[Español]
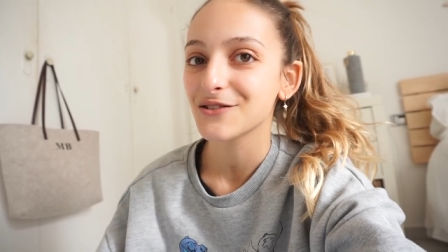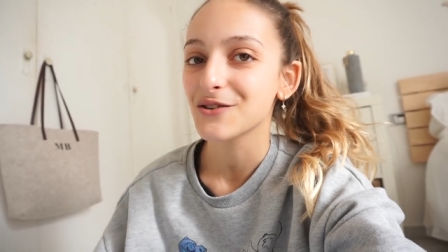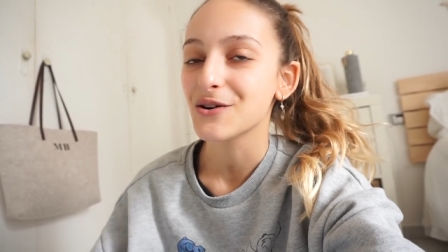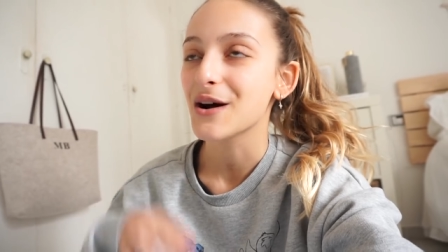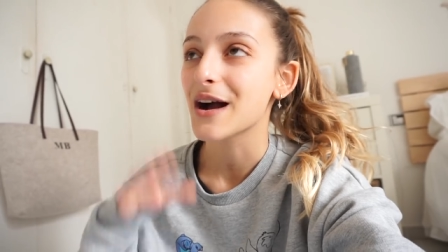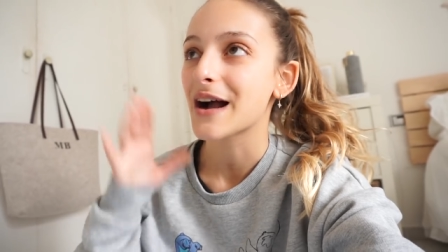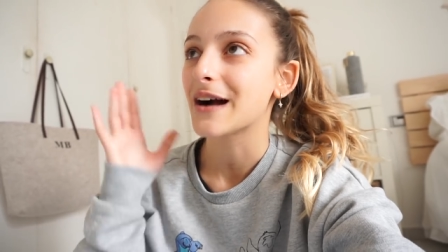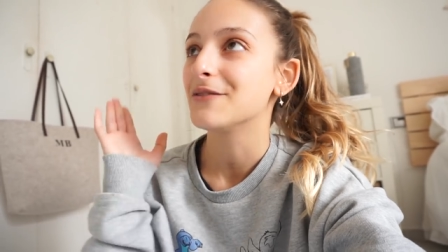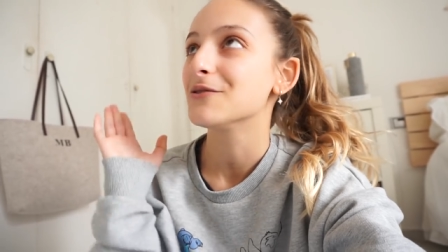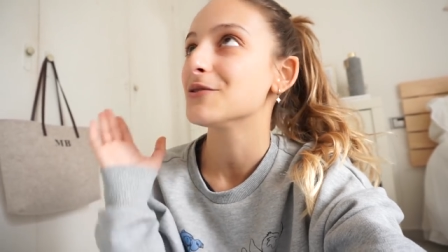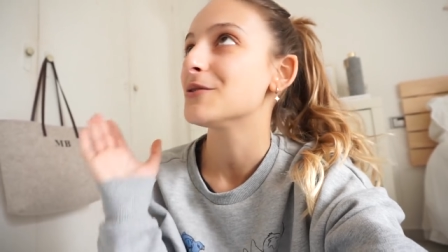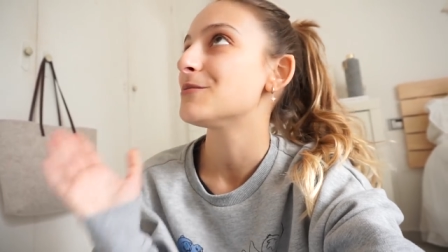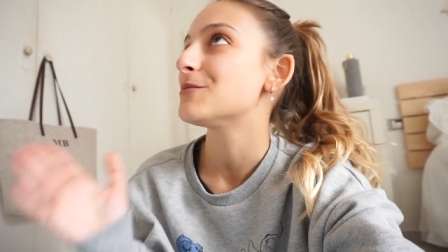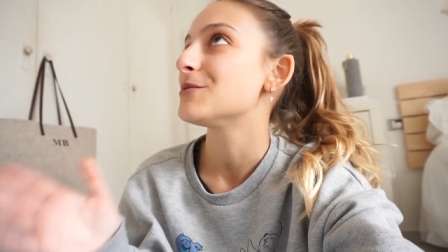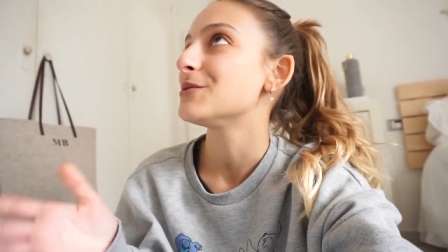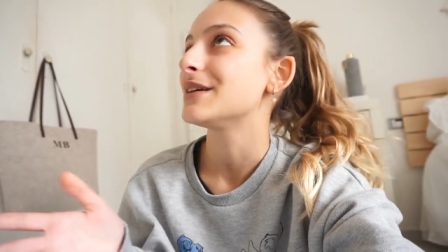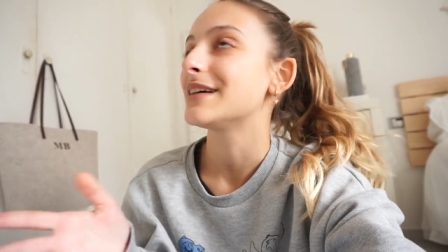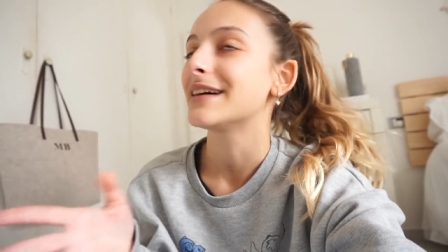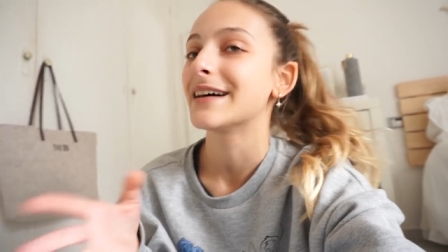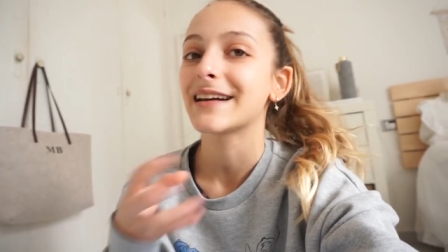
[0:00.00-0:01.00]
Os acabo de
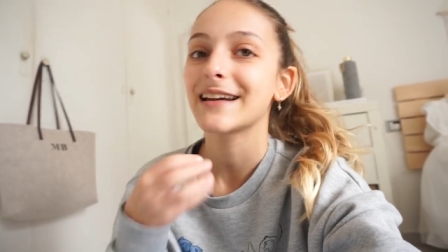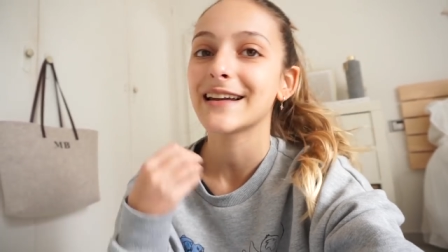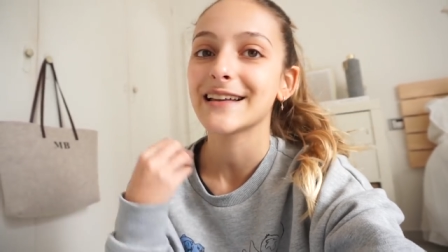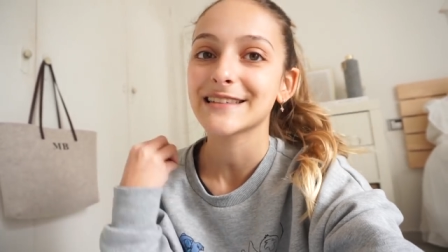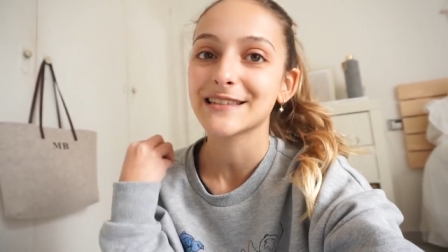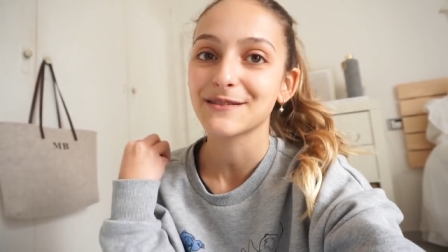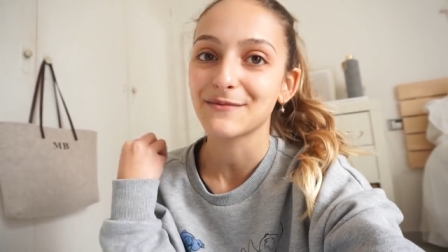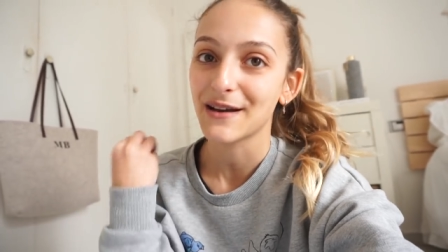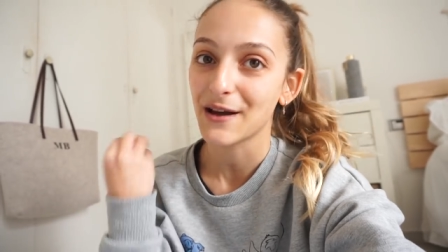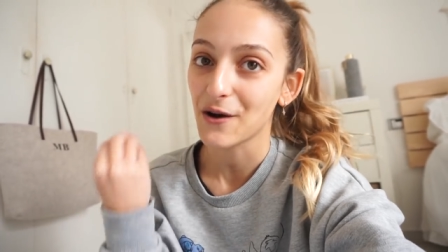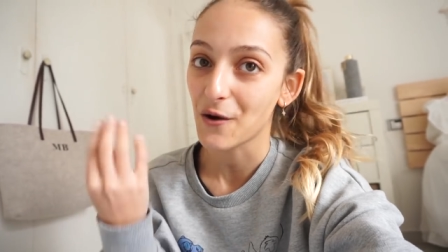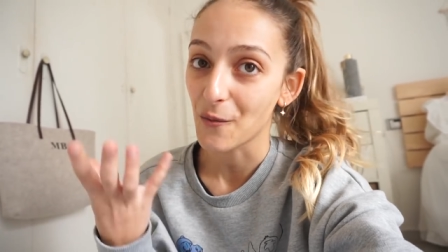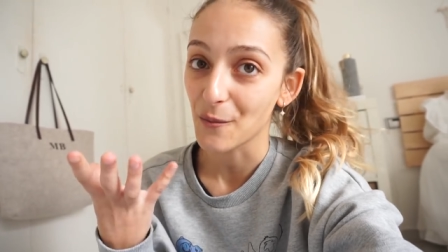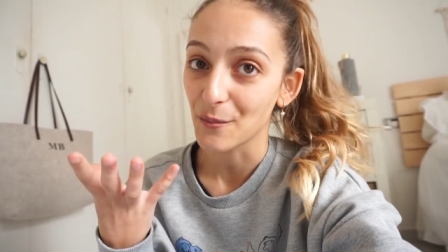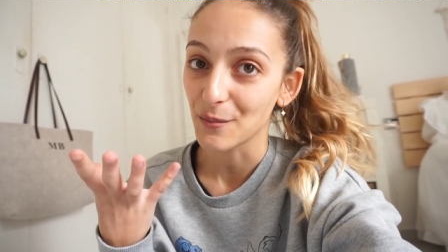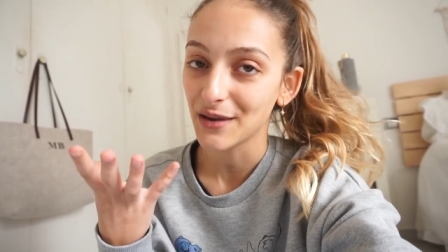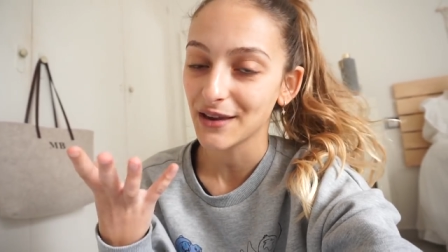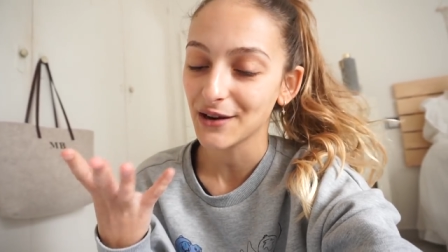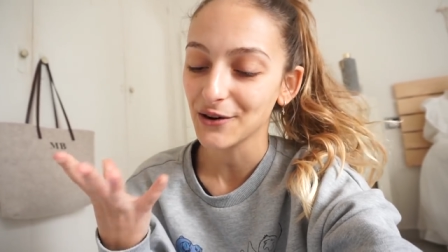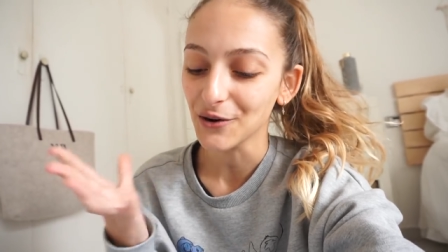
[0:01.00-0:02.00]
publicar la semana
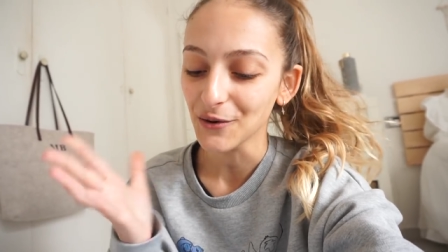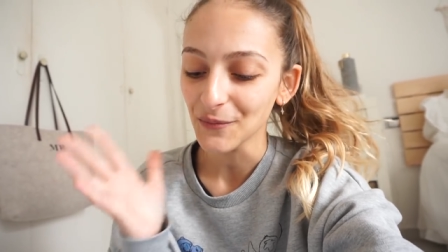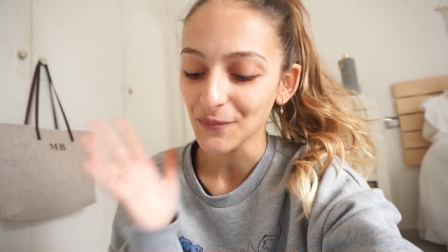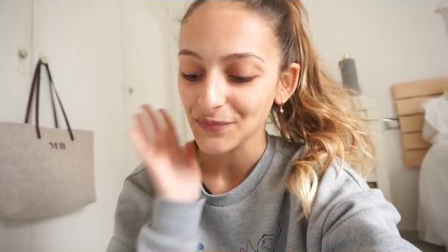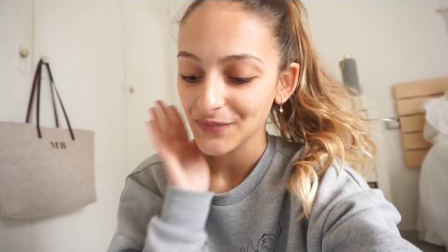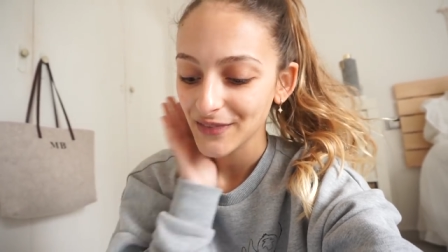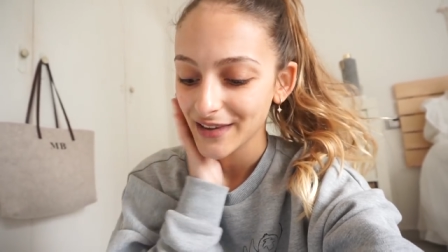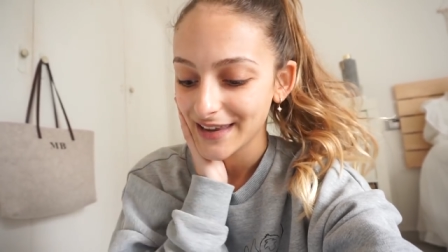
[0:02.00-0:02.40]
conmigo.